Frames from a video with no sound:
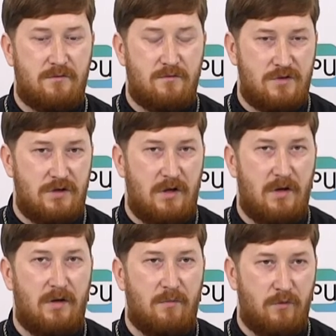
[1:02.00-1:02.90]

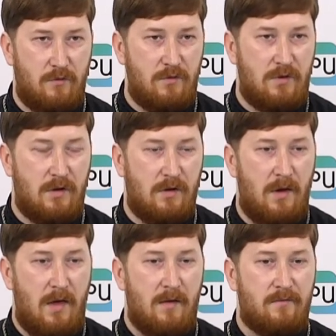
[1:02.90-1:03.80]
душе ребенка
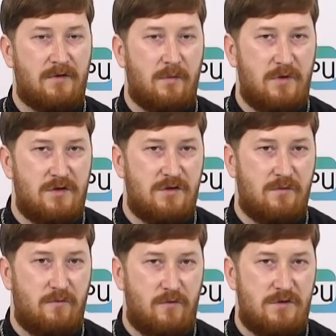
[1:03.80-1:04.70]
в этом
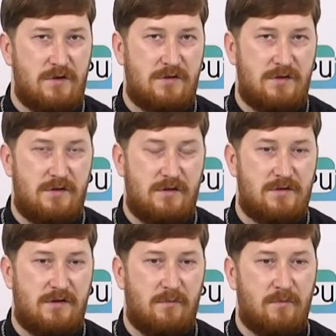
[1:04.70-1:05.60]
нежном возрасте
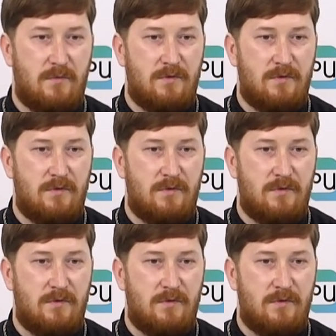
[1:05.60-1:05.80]
детском,